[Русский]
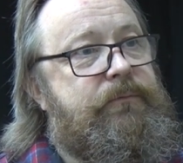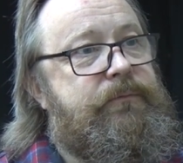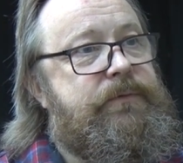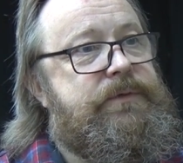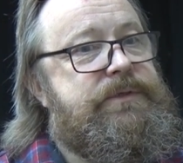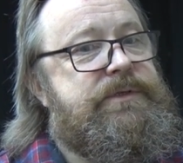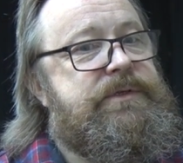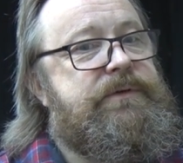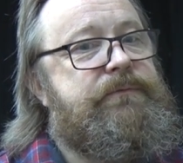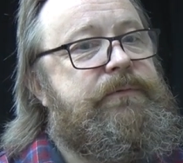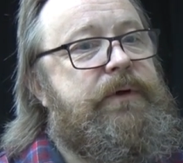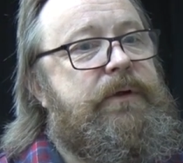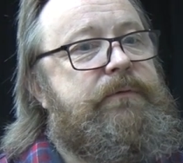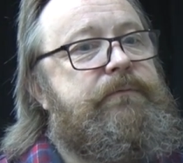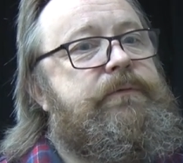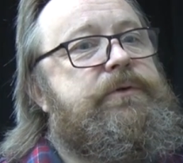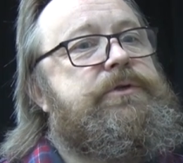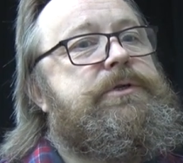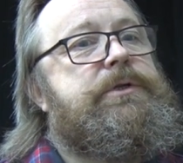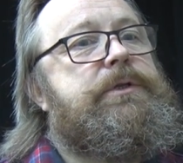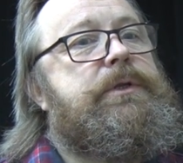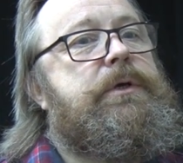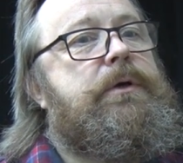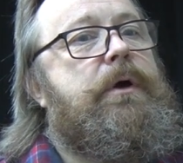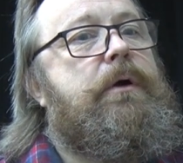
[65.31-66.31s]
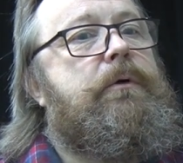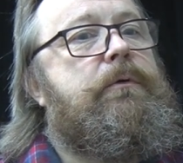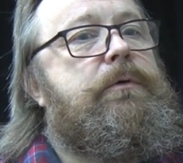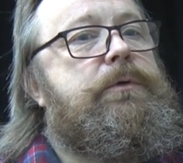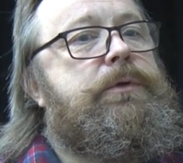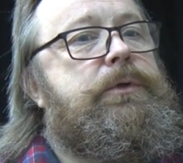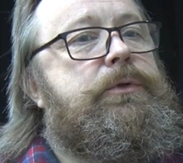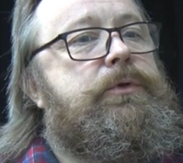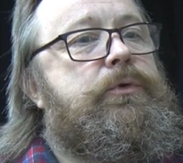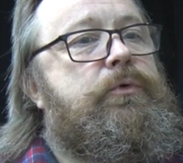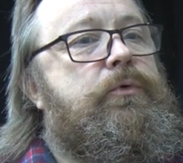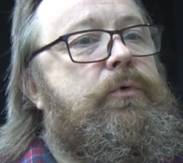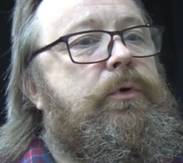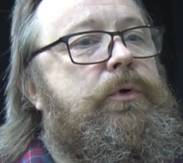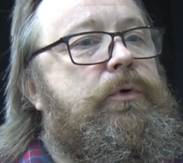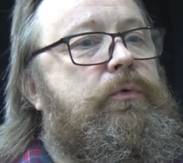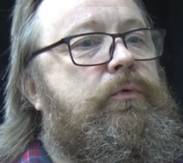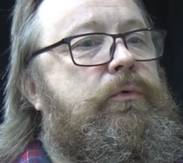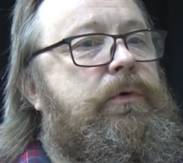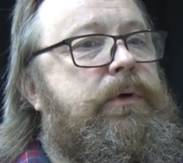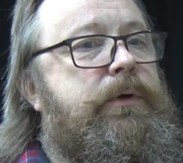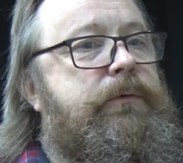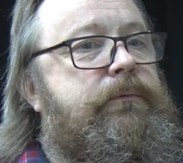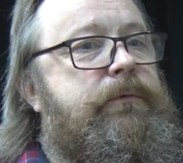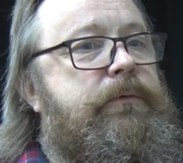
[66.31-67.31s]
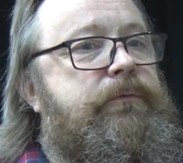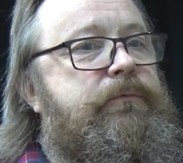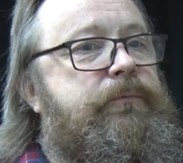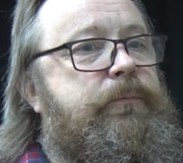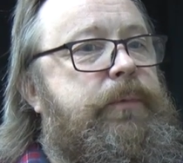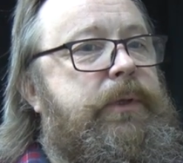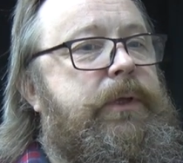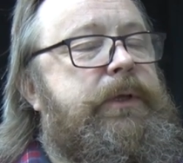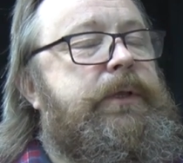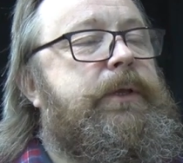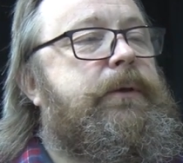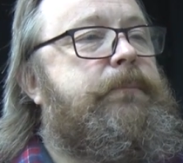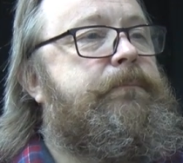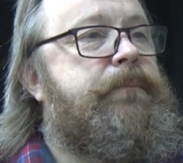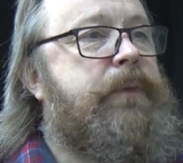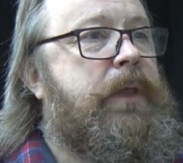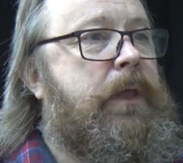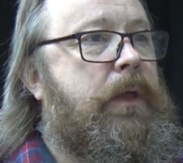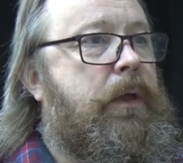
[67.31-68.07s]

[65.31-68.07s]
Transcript: Фестиваль вышел на какой-то другой уровень в плане